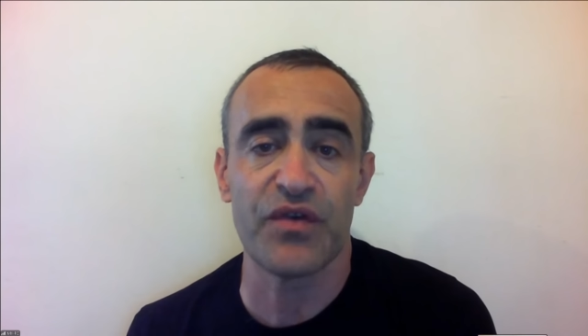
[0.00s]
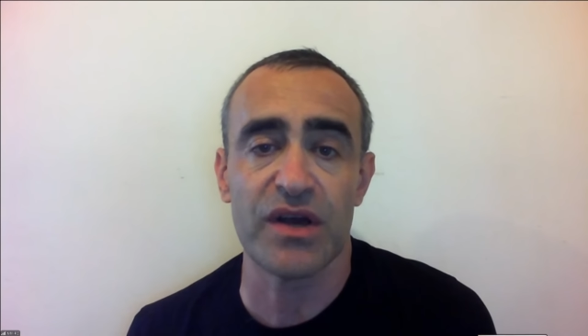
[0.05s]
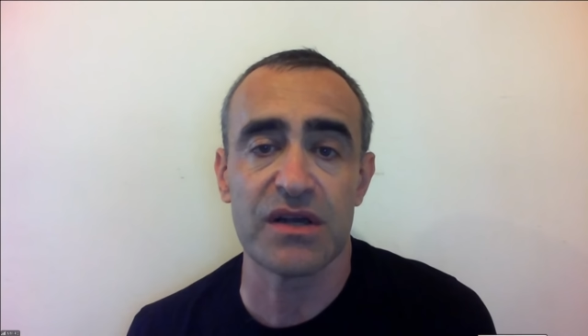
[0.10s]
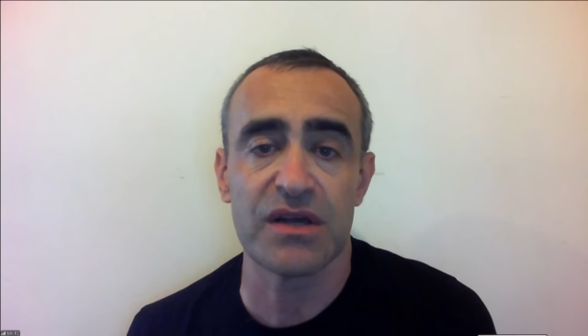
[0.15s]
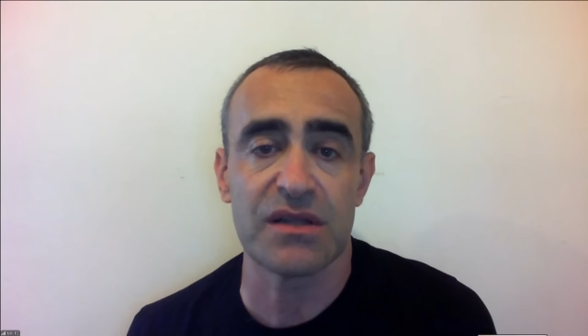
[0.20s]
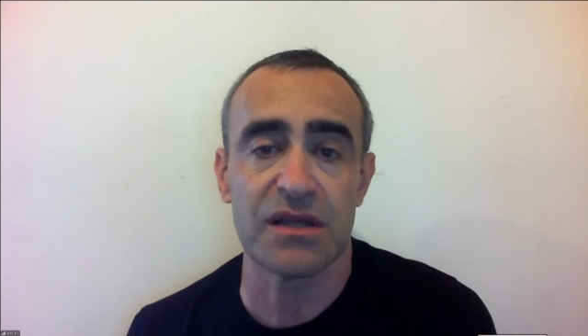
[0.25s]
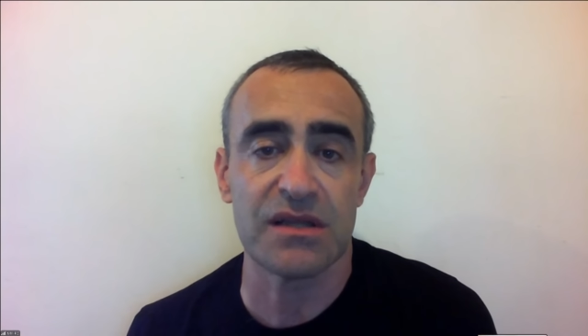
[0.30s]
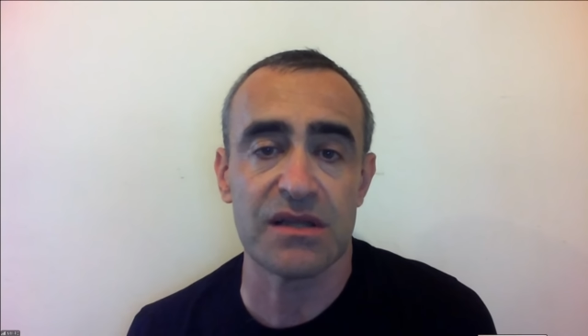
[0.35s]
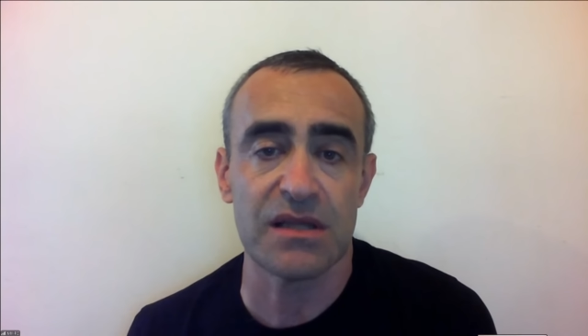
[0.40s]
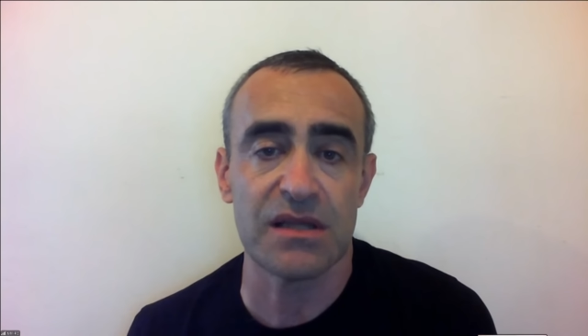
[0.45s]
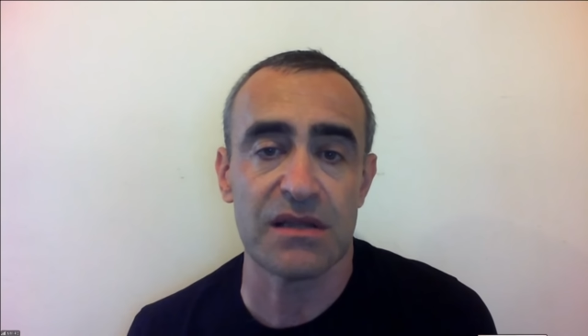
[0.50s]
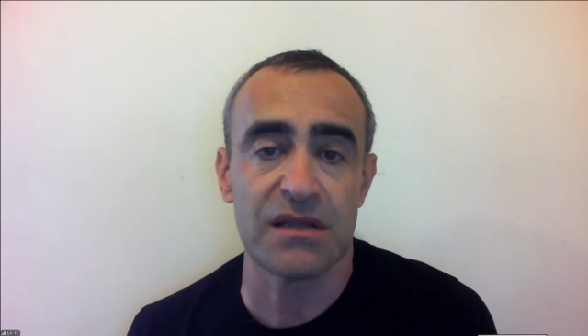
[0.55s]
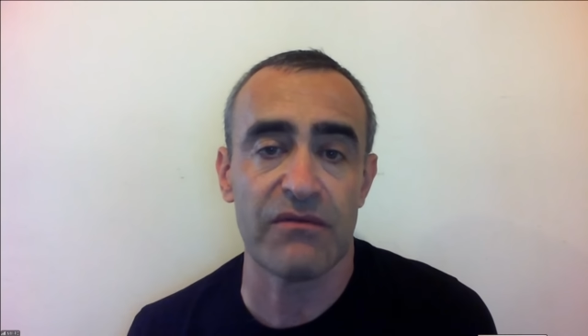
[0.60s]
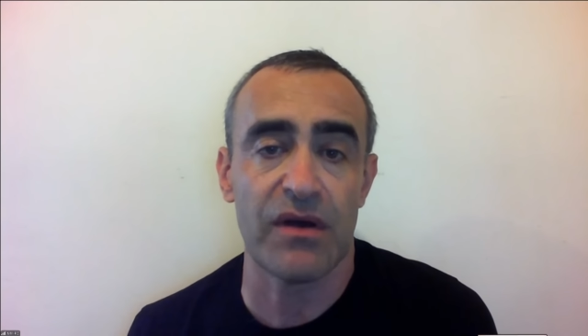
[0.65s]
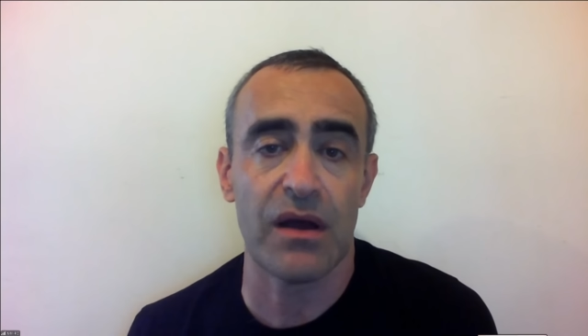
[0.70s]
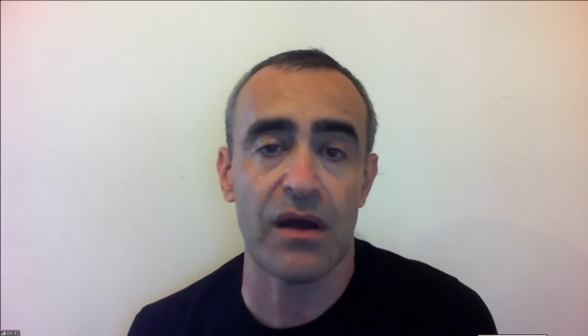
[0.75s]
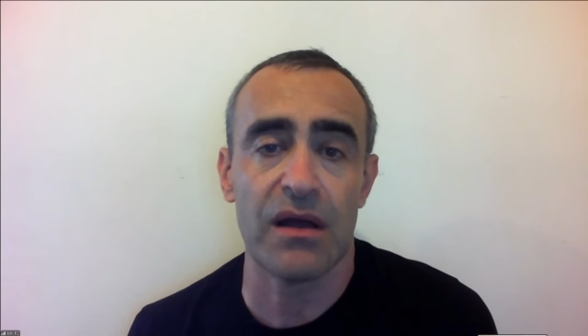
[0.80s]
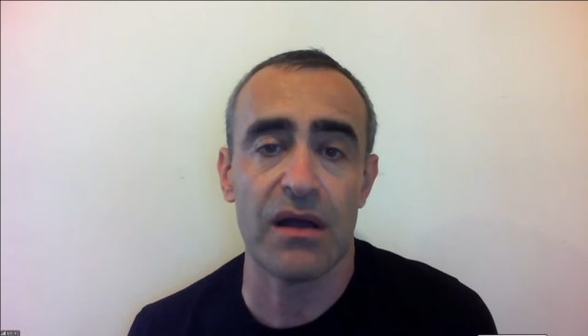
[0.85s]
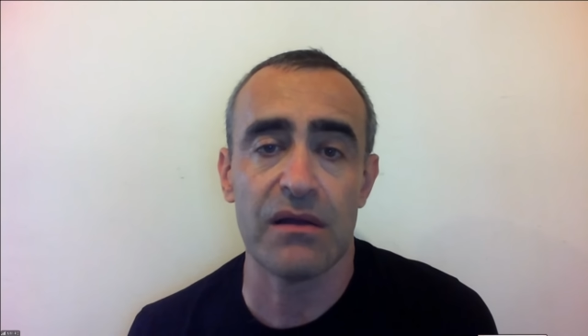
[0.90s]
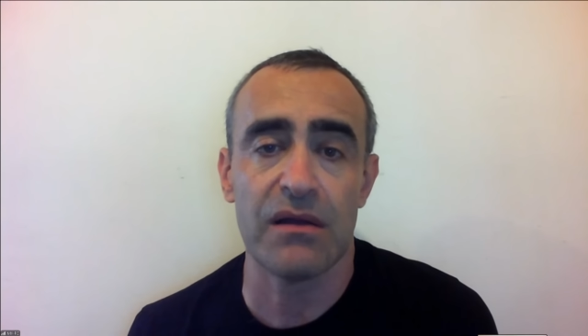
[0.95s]
эффект от
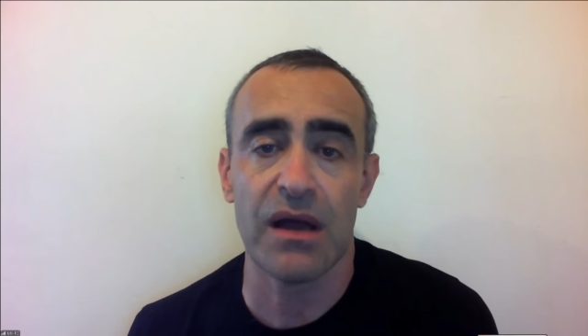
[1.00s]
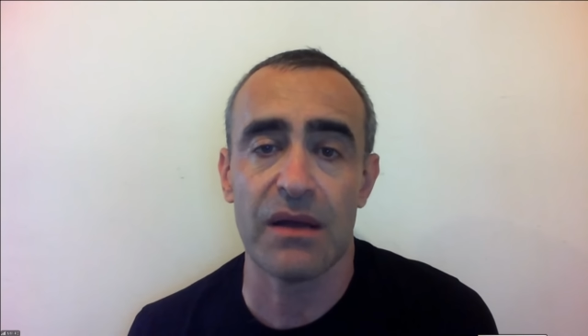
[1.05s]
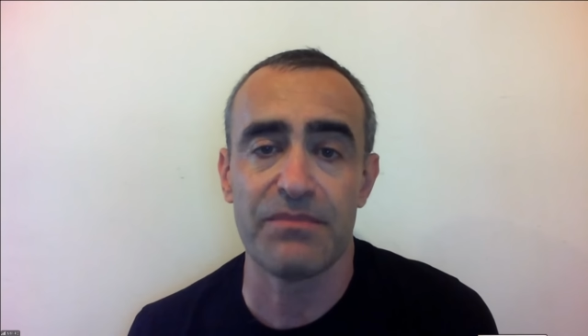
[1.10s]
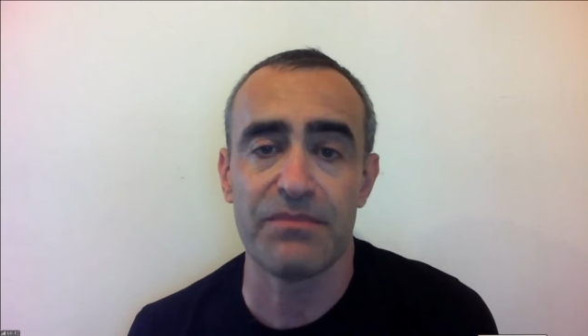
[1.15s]
этого